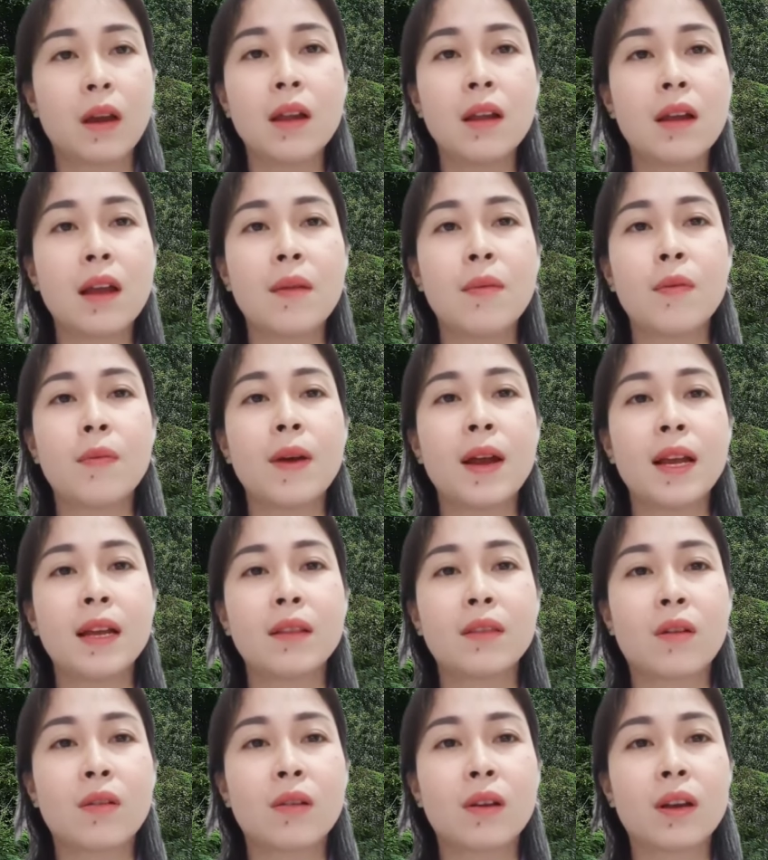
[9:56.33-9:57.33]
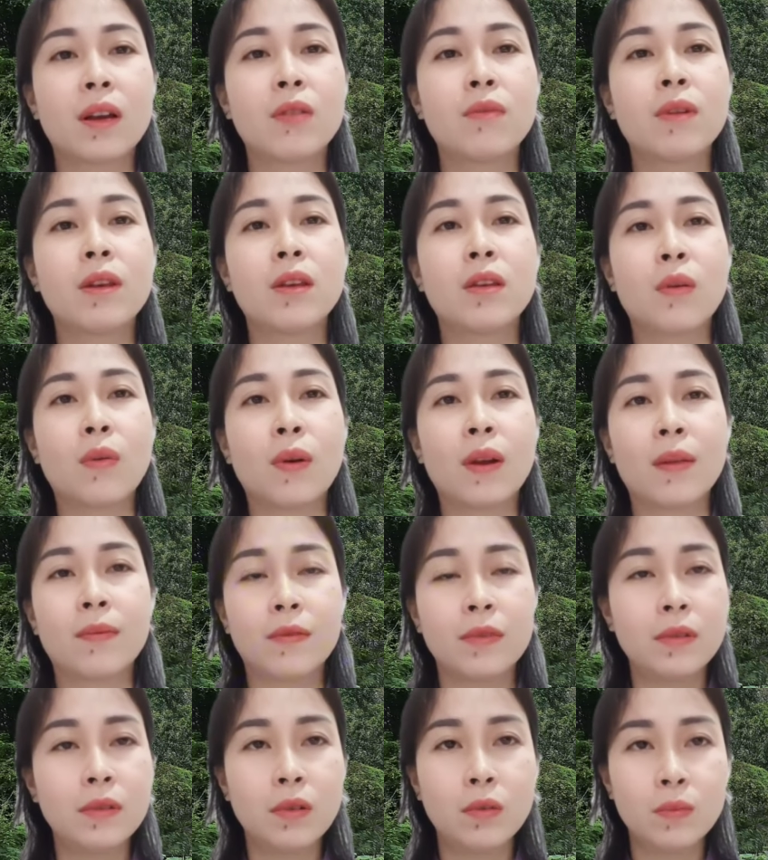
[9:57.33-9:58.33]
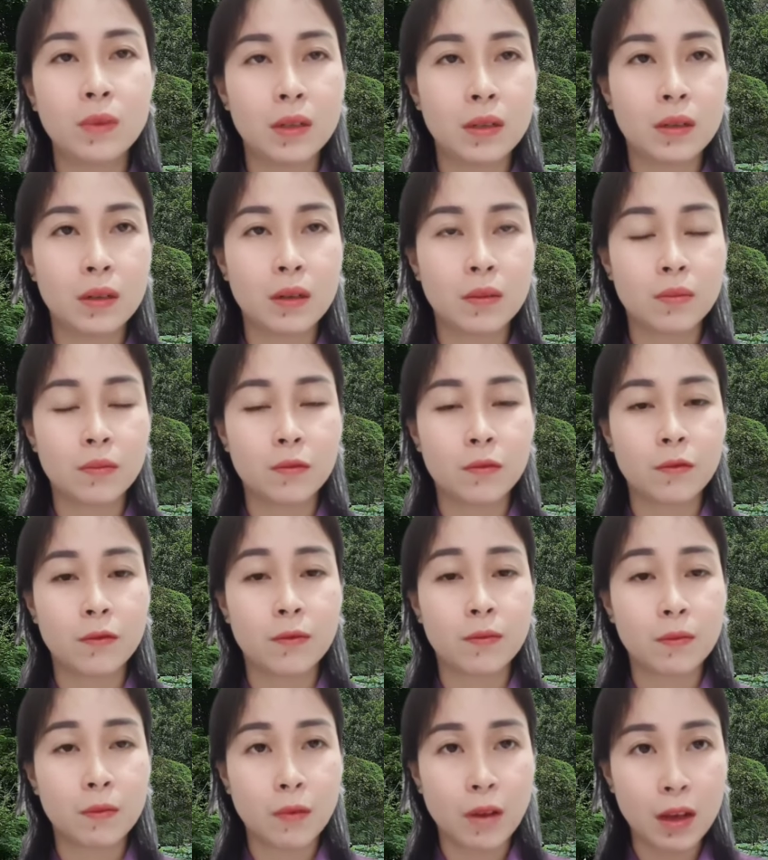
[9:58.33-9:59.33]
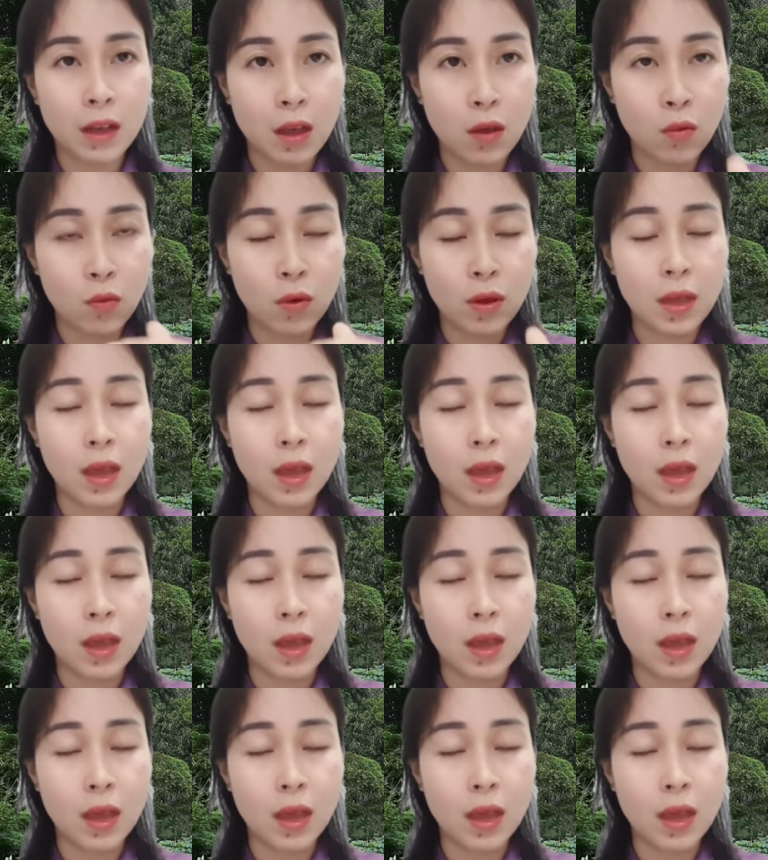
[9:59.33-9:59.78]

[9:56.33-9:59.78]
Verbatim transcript: em không thấy toàn là kêu đi chùa làm phước cúng dường không phải kêu quý